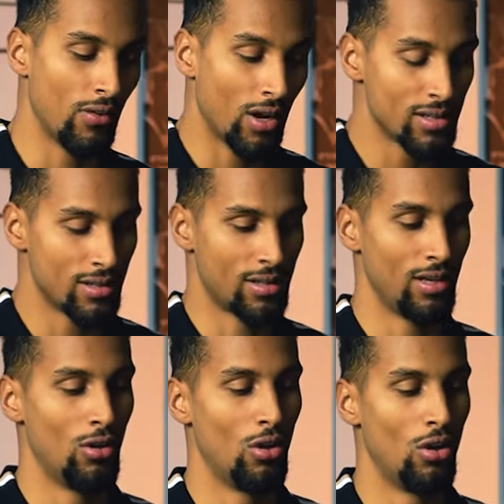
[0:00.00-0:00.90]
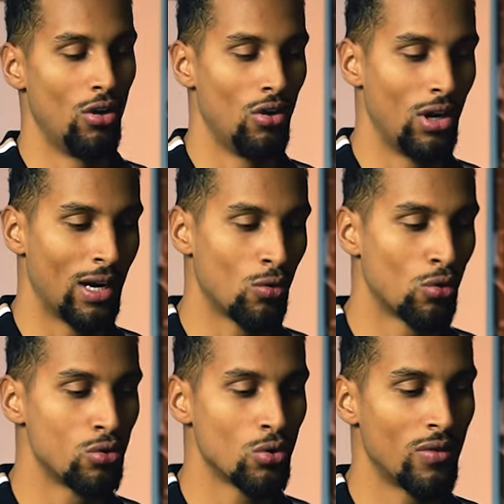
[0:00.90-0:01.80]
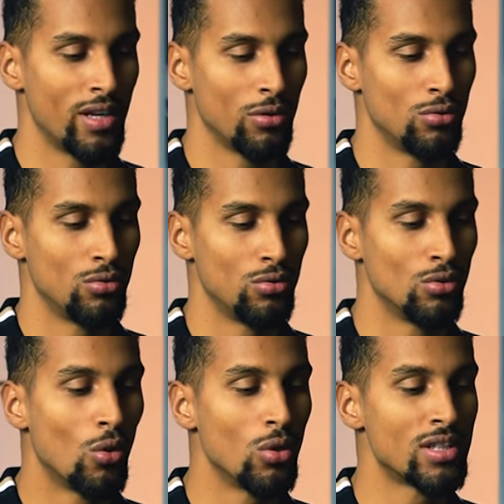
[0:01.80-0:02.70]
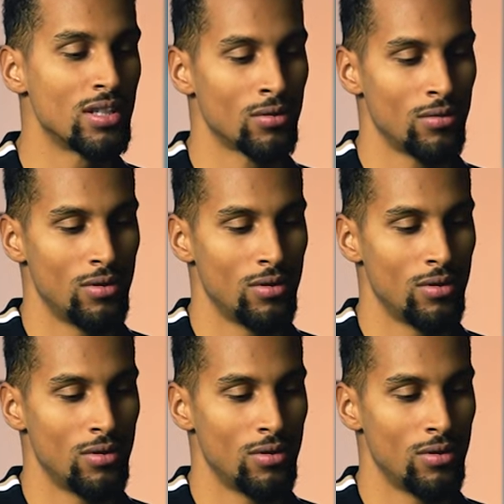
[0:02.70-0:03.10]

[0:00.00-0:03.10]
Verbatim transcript: et voilà, c'était la conclusion, on va dire, d'une d'une grosse saison,